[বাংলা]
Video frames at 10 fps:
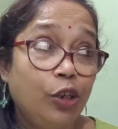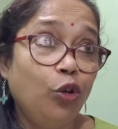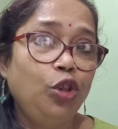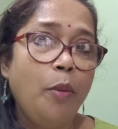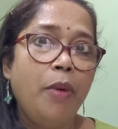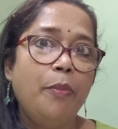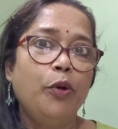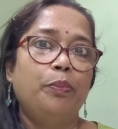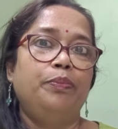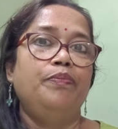গৌতম
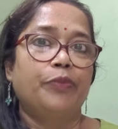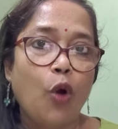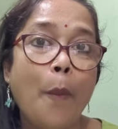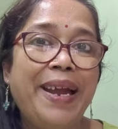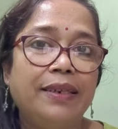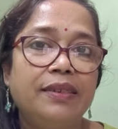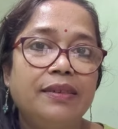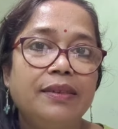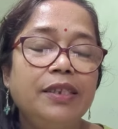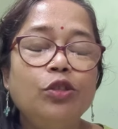বাবুর কমেন্টস
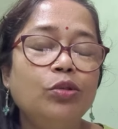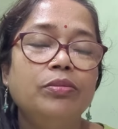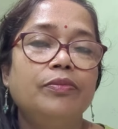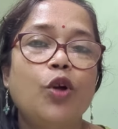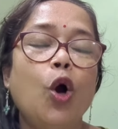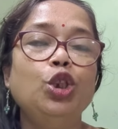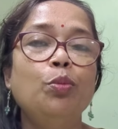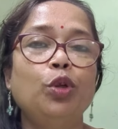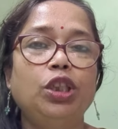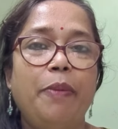কিন্তু
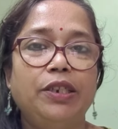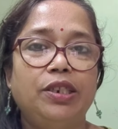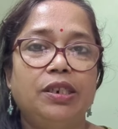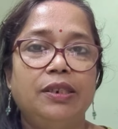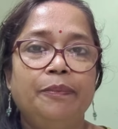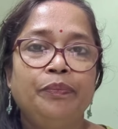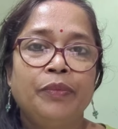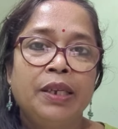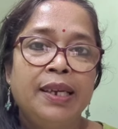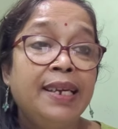হজম করতে পারিসনি
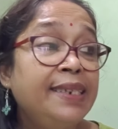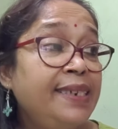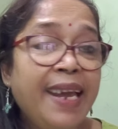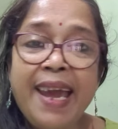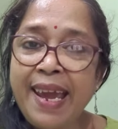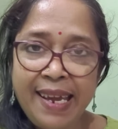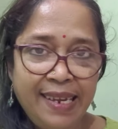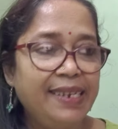সেই